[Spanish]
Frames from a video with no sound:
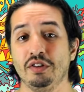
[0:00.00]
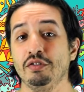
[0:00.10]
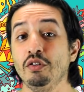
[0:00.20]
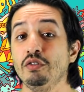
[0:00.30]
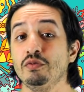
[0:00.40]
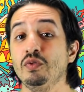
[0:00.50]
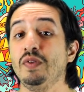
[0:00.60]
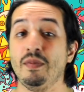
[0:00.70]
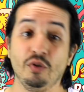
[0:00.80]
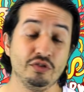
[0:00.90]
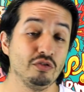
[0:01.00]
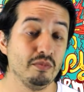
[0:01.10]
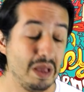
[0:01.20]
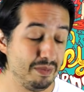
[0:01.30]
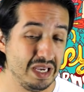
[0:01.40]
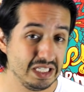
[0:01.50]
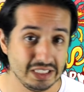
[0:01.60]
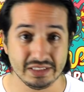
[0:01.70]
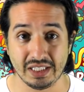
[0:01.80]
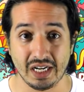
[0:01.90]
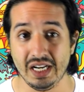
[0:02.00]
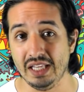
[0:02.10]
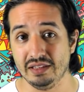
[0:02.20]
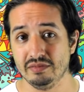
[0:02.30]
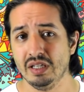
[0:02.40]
es solo un famoso meme en internet,